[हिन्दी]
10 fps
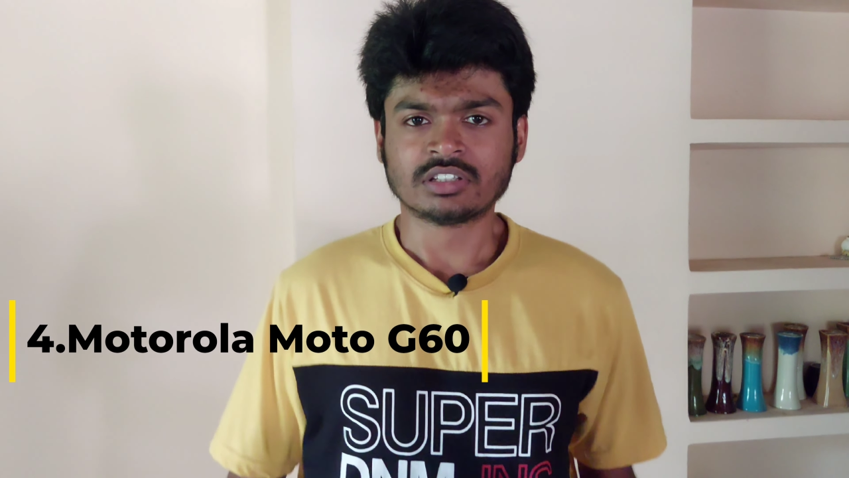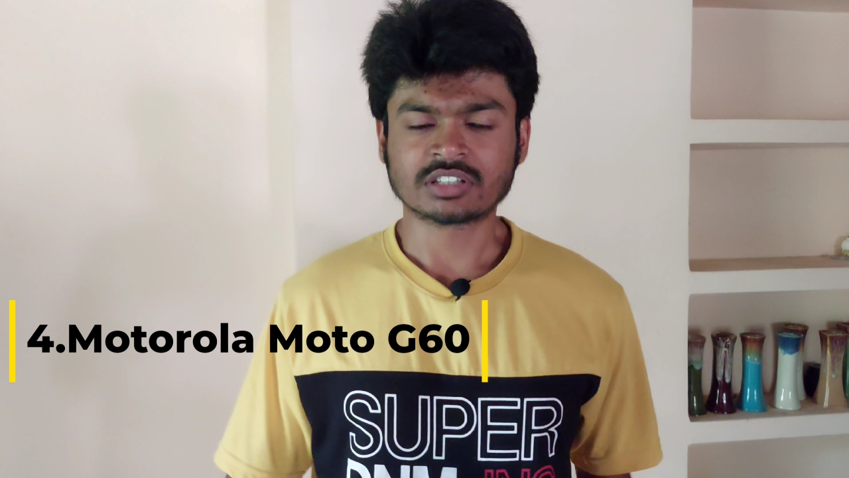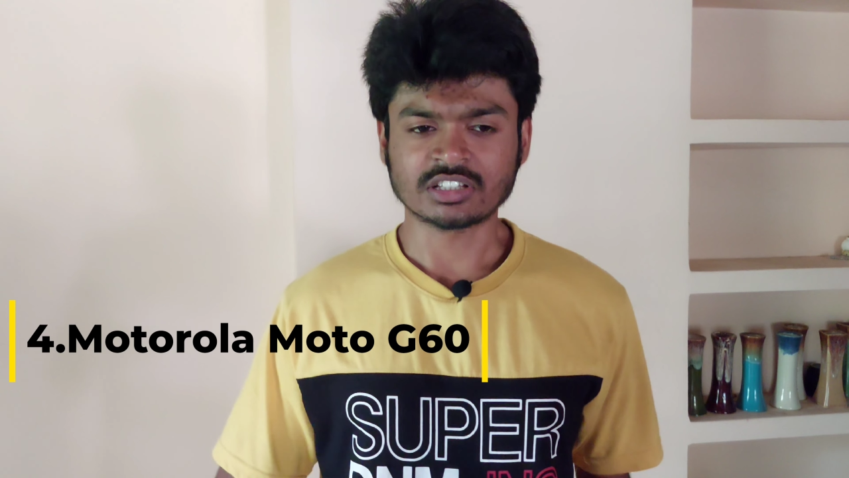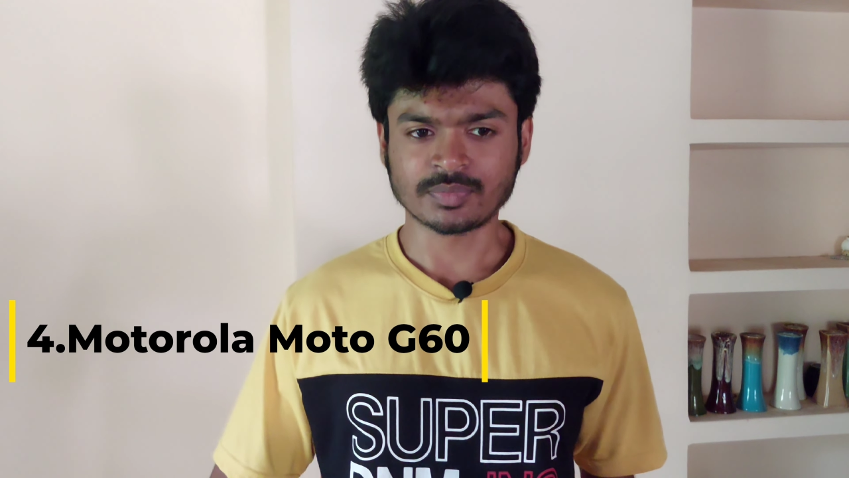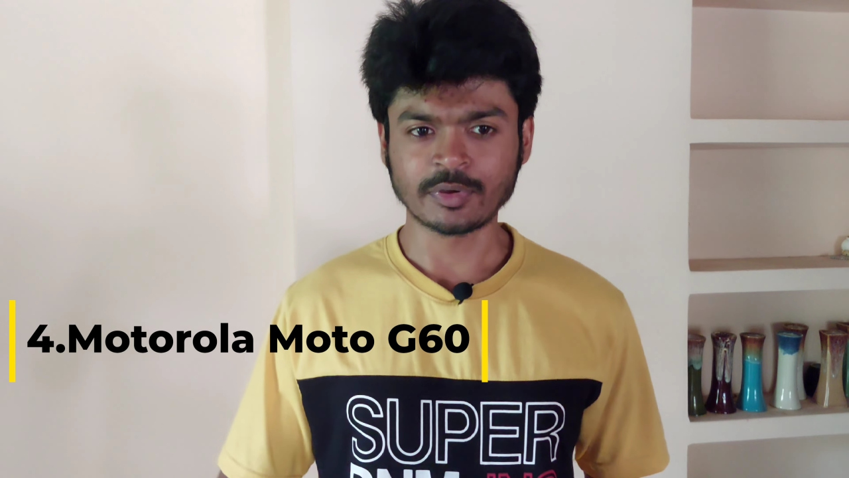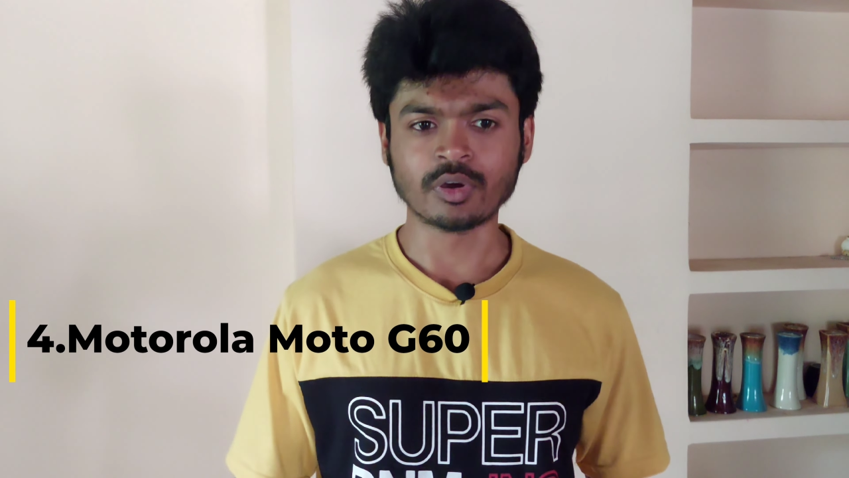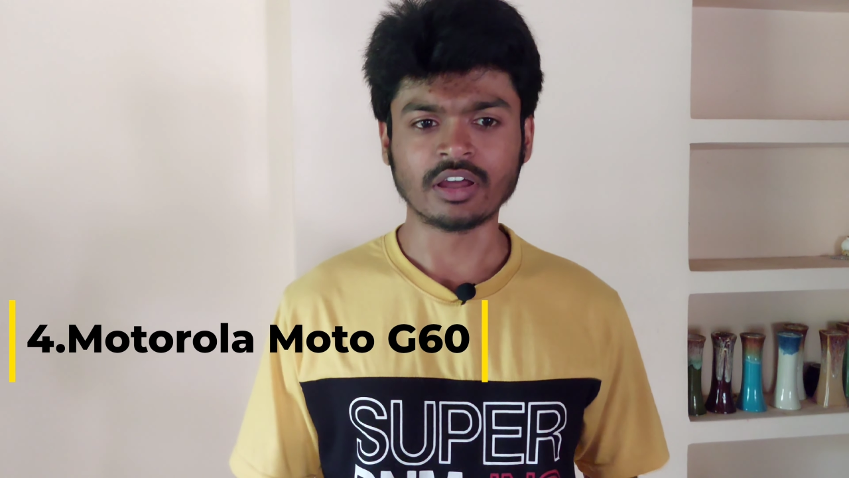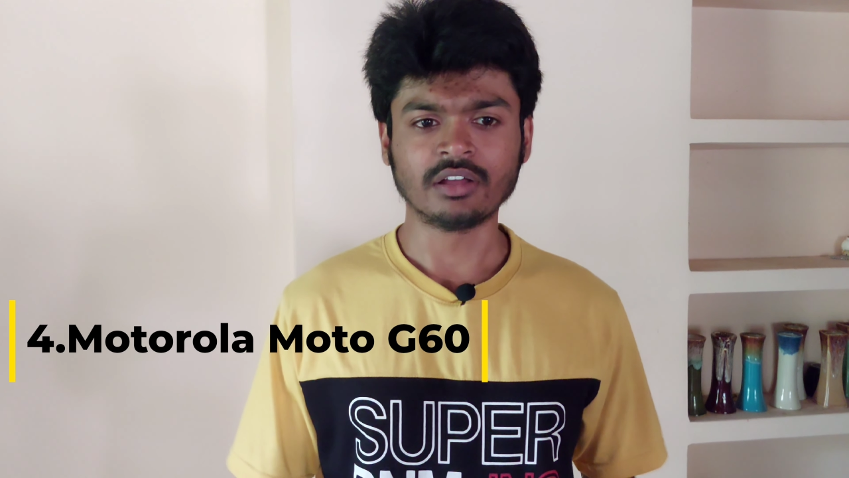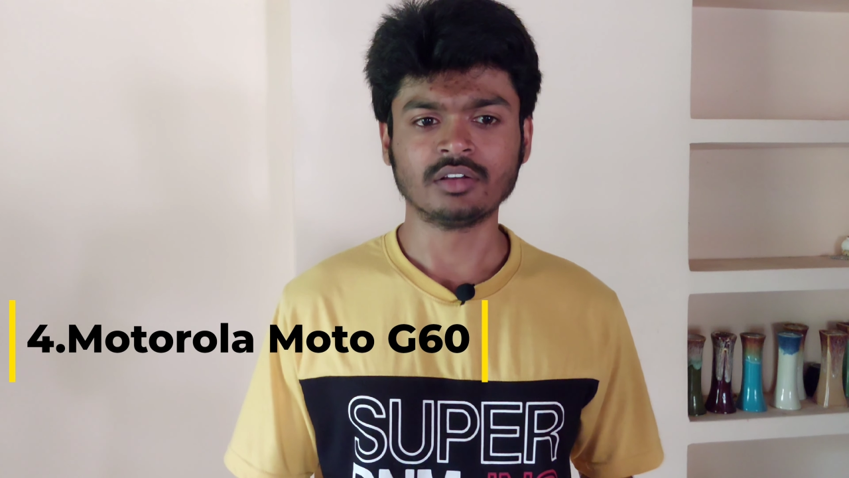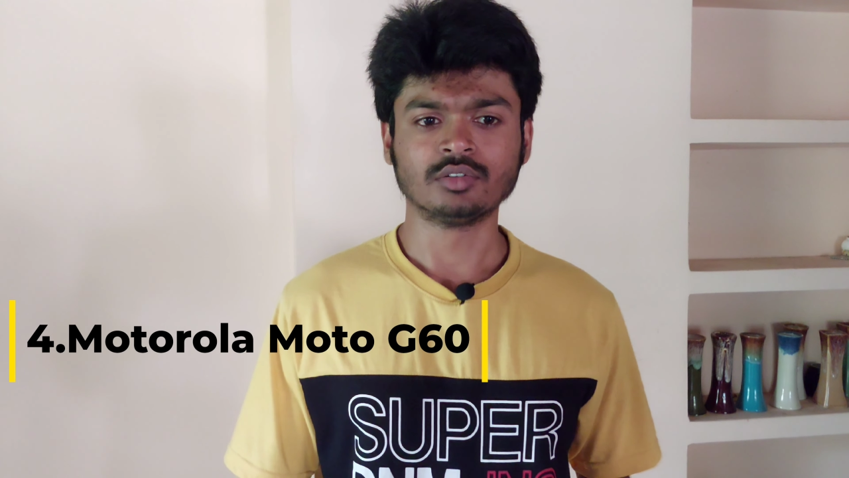इसका जी
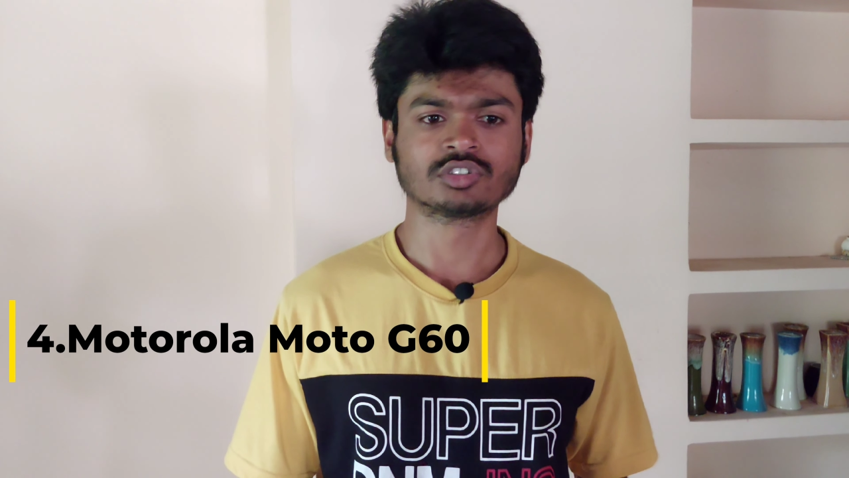है